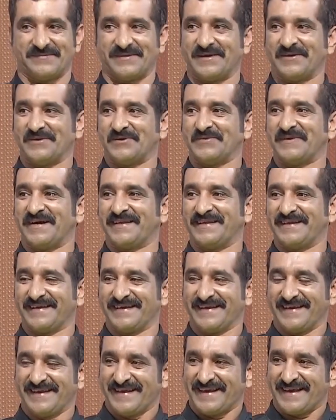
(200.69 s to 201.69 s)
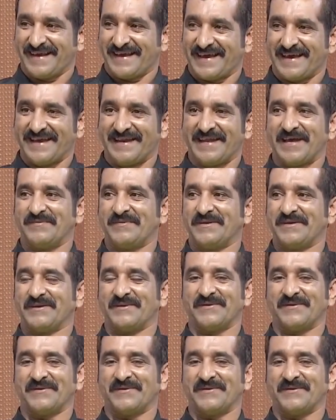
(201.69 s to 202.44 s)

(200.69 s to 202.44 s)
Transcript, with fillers: العماني الأبي